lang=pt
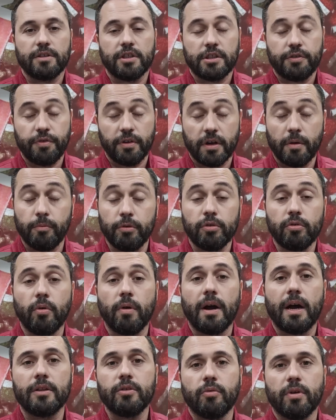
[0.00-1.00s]
A gente fica muito
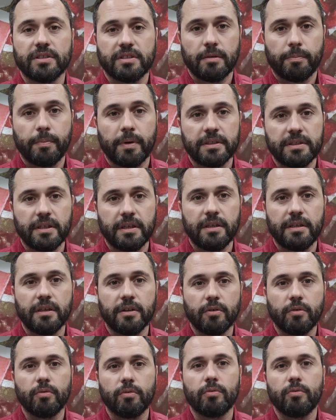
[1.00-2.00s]
honrado com essa
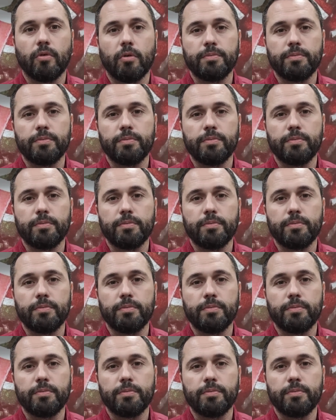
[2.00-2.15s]
parceria com